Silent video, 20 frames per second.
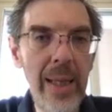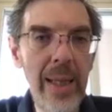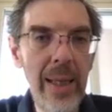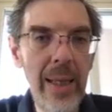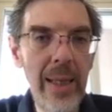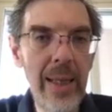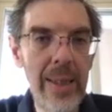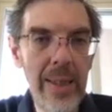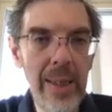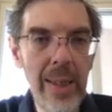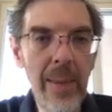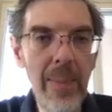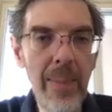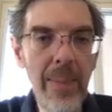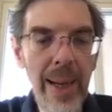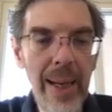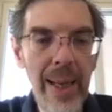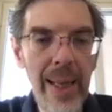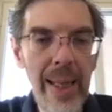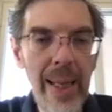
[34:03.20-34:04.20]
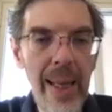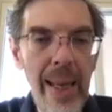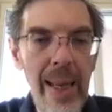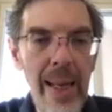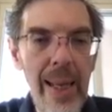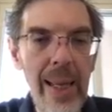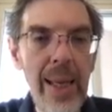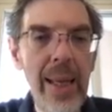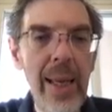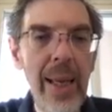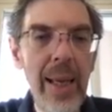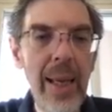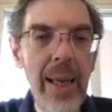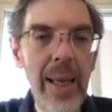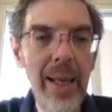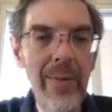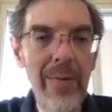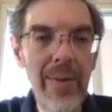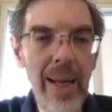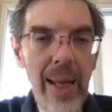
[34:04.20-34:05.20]
eh, stream paralleli
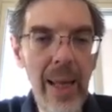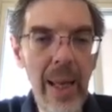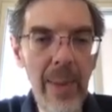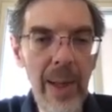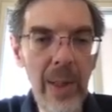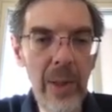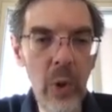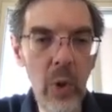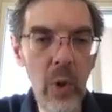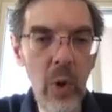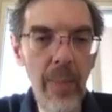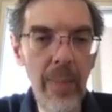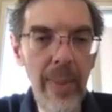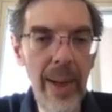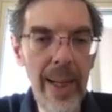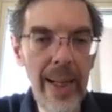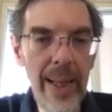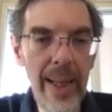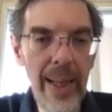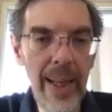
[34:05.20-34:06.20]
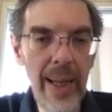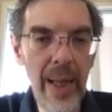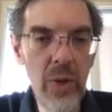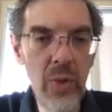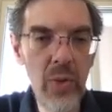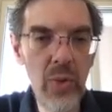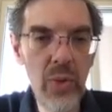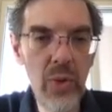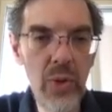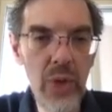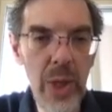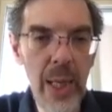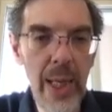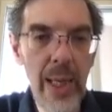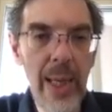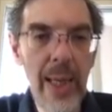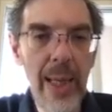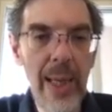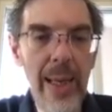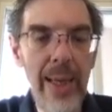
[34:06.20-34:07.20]
eh, viene chiamato il combiner che aggiunge
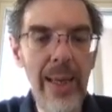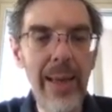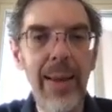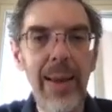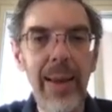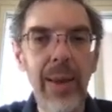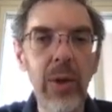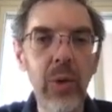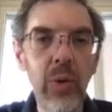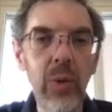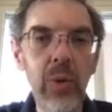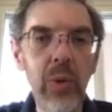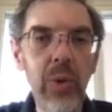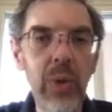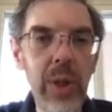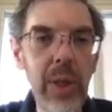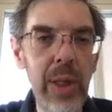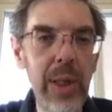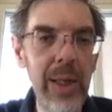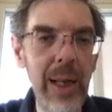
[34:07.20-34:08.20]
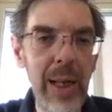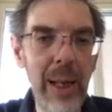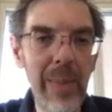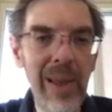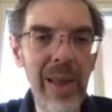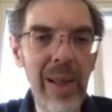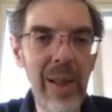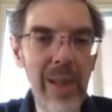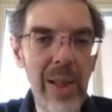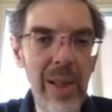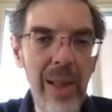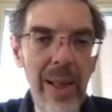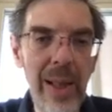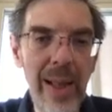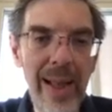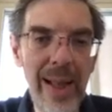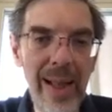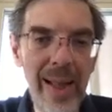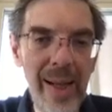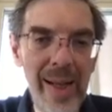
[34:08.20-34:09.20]
eh, tutti gli elementi
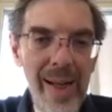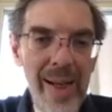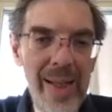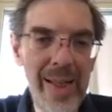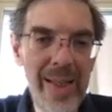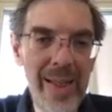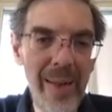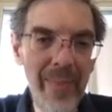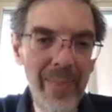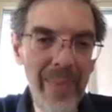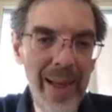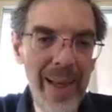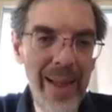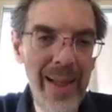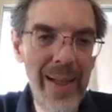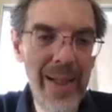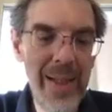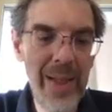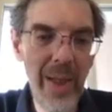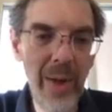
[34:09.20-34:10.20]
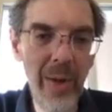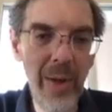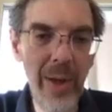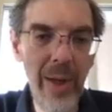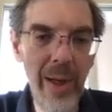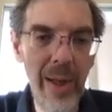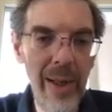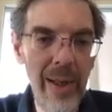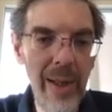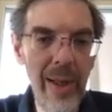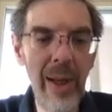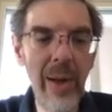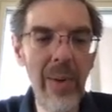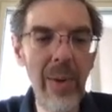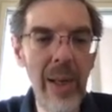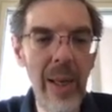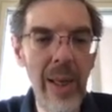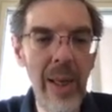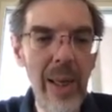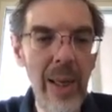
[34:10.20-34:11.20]
dell'altra lista alla lista corrente e
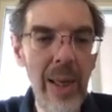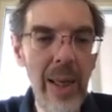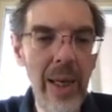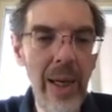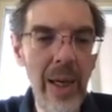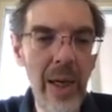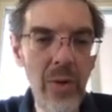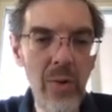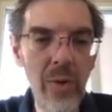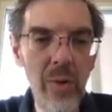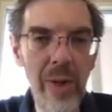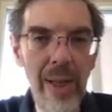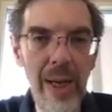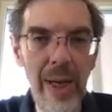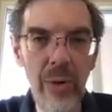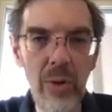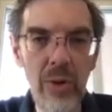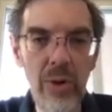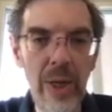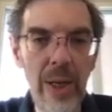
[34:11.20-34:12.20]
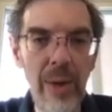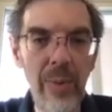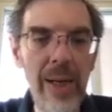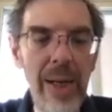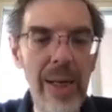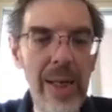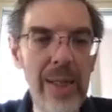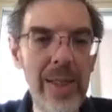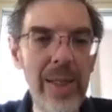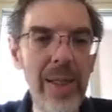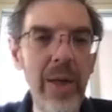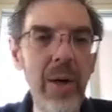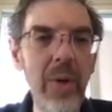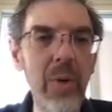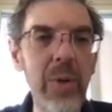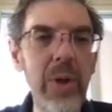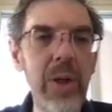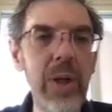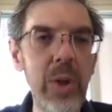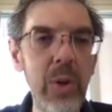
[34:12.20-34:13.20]
quindi il risultato sarà una lista che
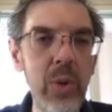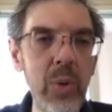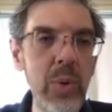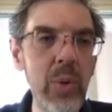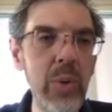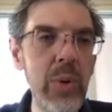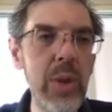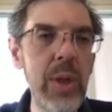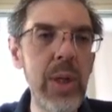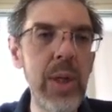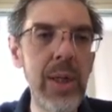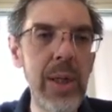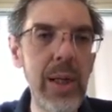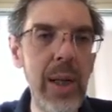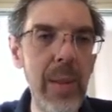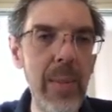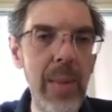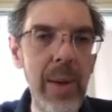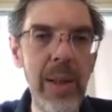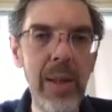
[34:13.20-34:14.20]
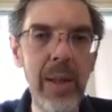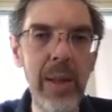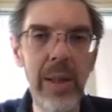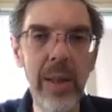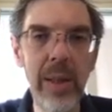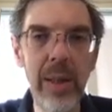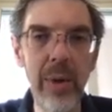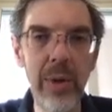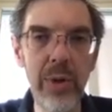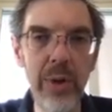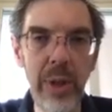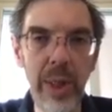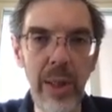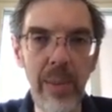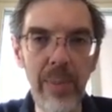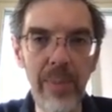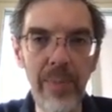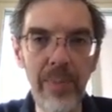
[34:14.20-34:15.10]
contiene tutti gli elementi dello stream.